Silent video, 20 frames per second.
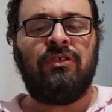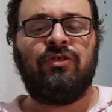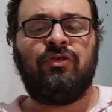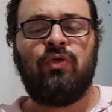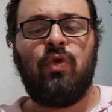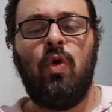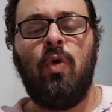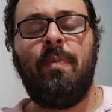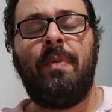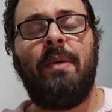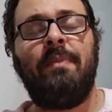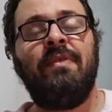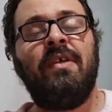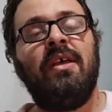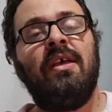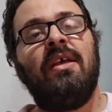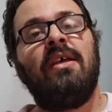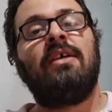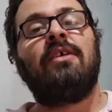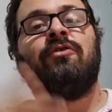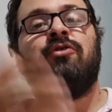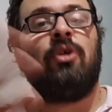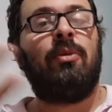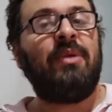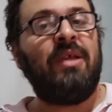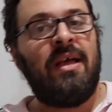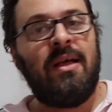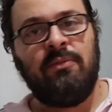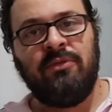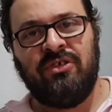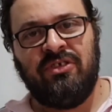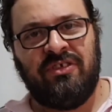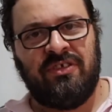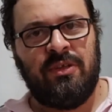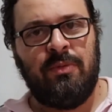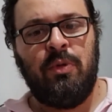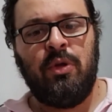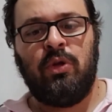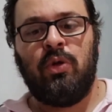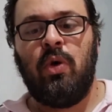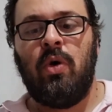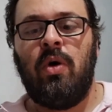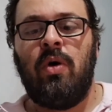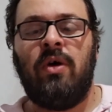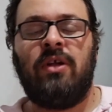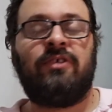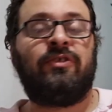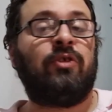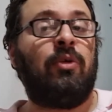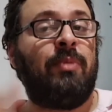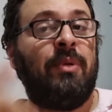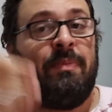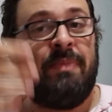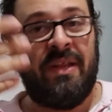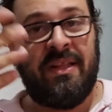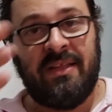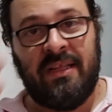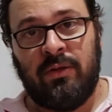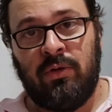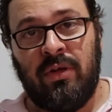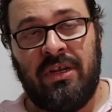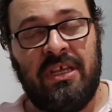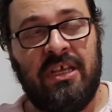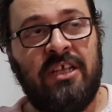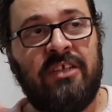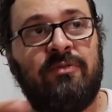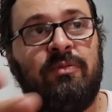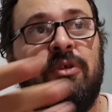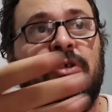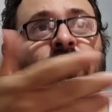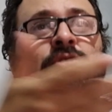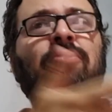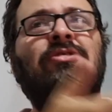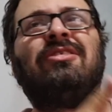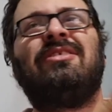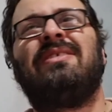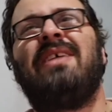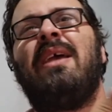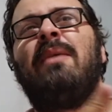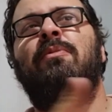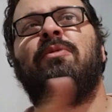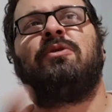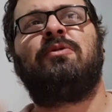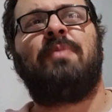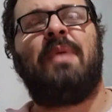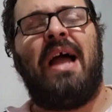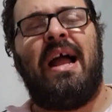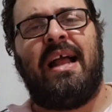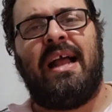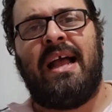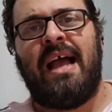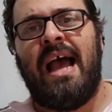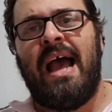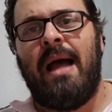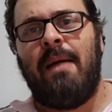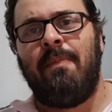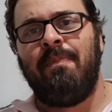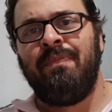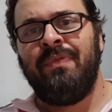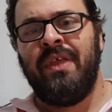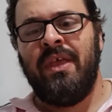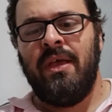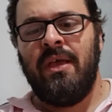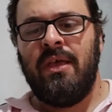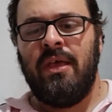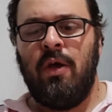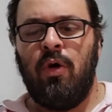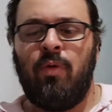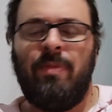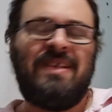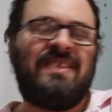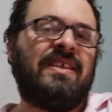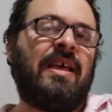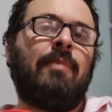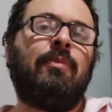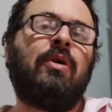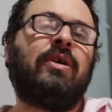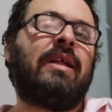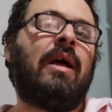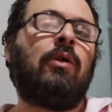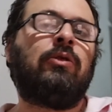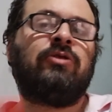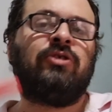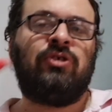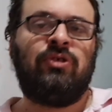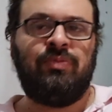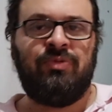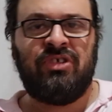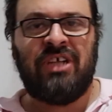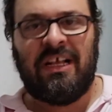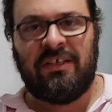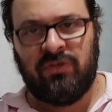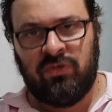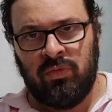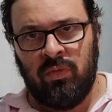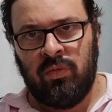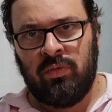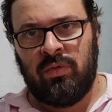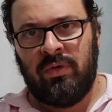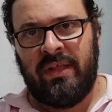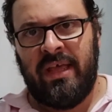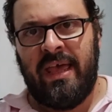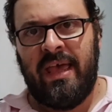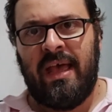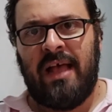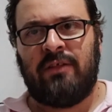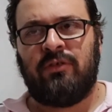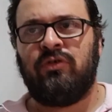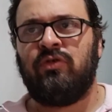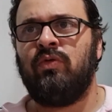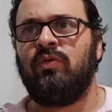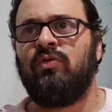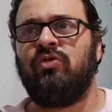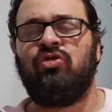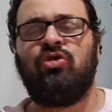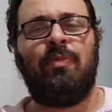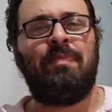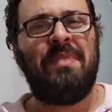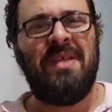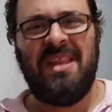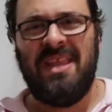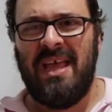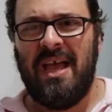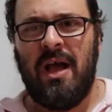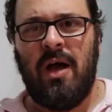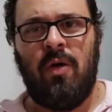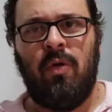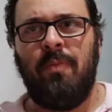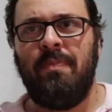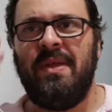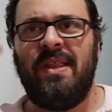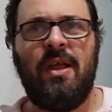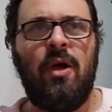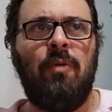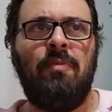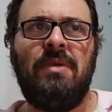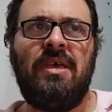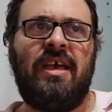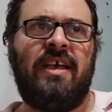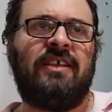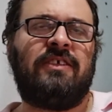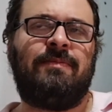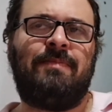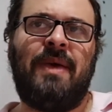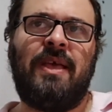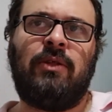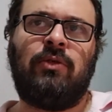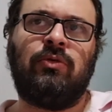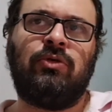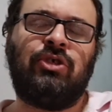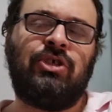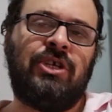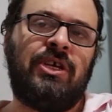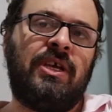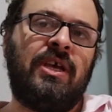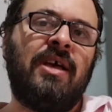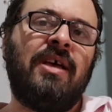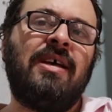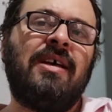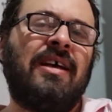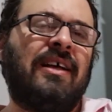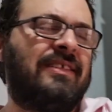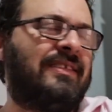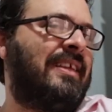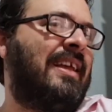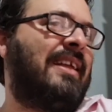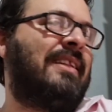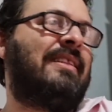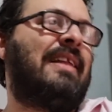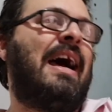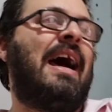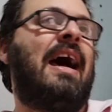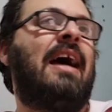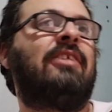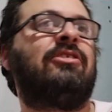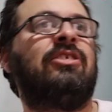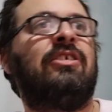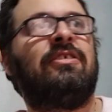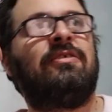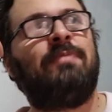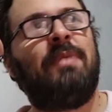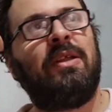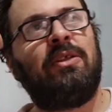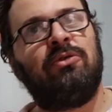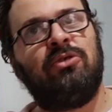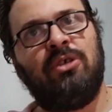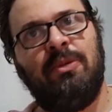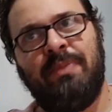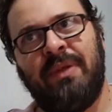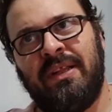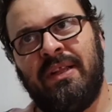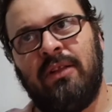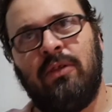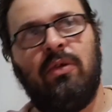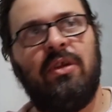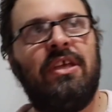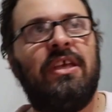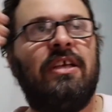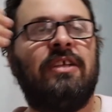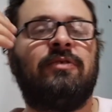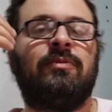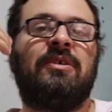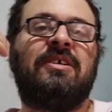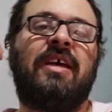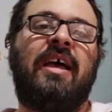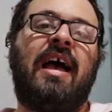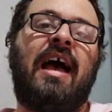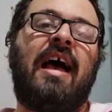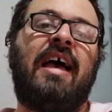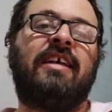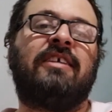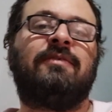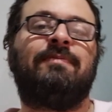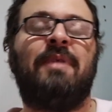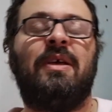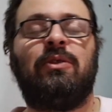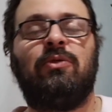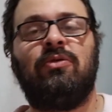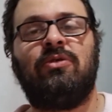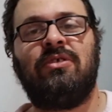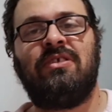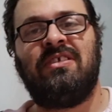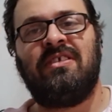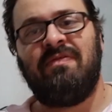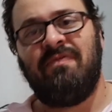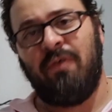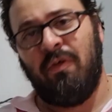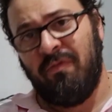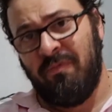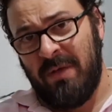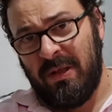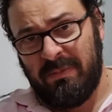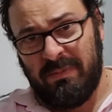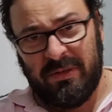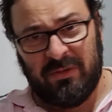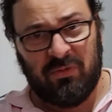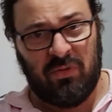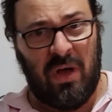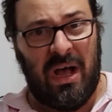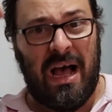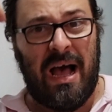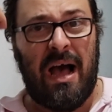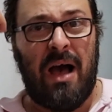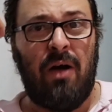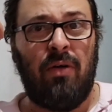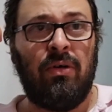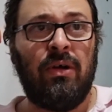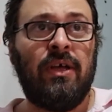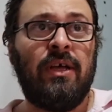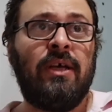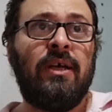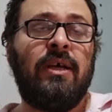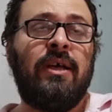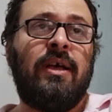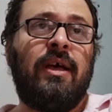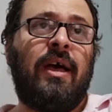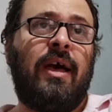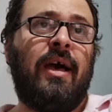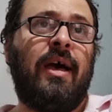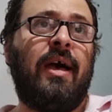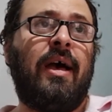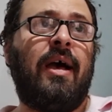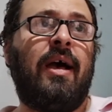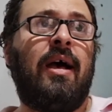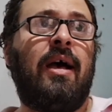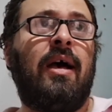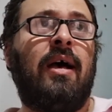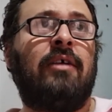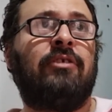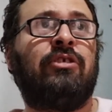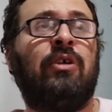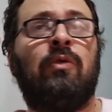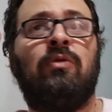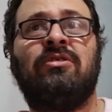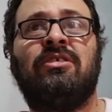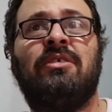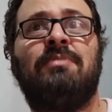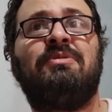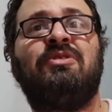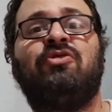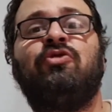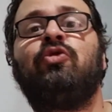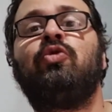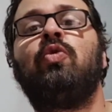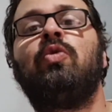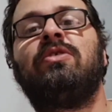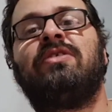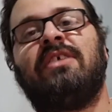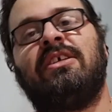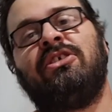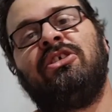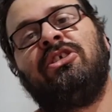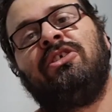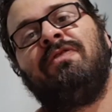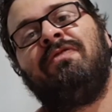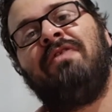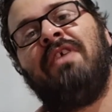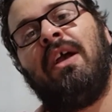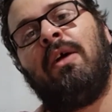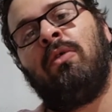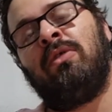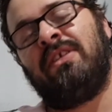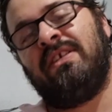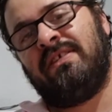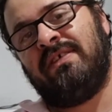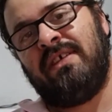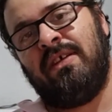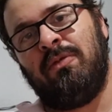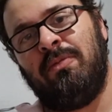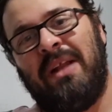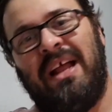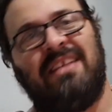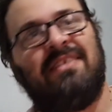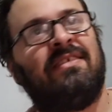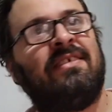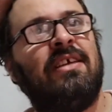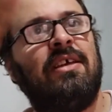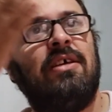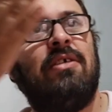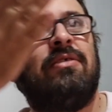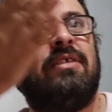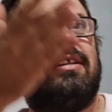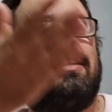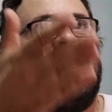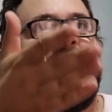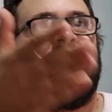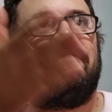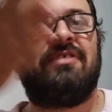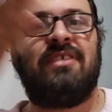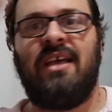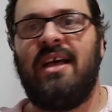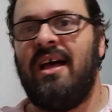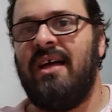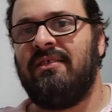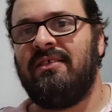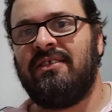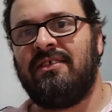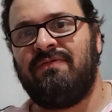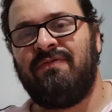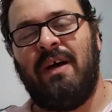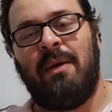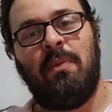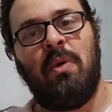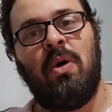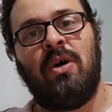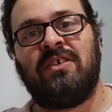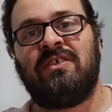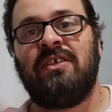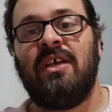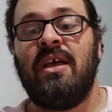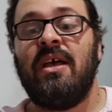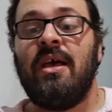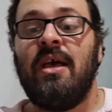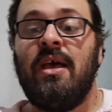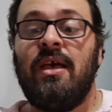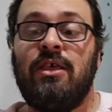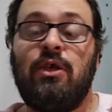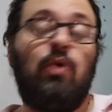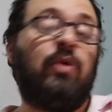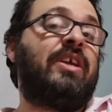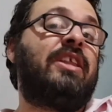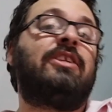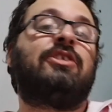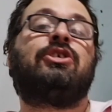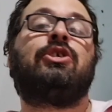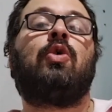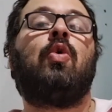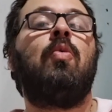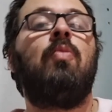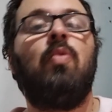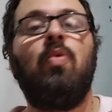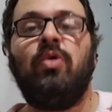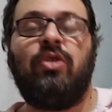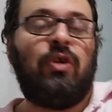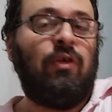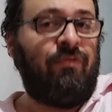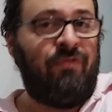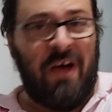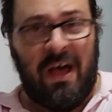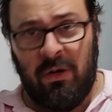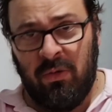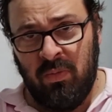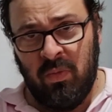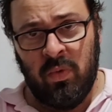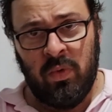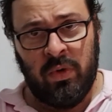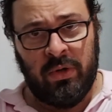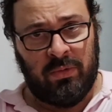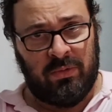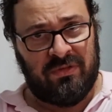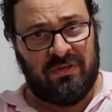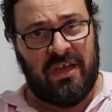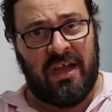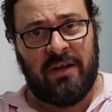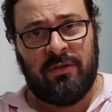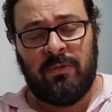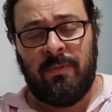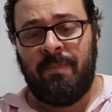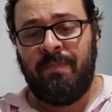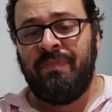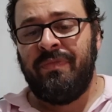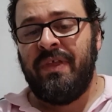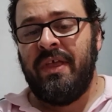Desculpa. Sobre ramo de distribuidora, sobre empreendedorismo. De uns tempos pra cá eu comecei a abordar outros tipos de assunto, né? Assuntos de opinião, opinião minha a respeito de ansiedade, a respeito de empreendedorismo, né? a respeito de desenvolvimento pessoal, uh, de alguns absurdos que a gente vê acontecer no Brasil, na televisão, desses famosos. E eu critico muito, eu falo muito, certo?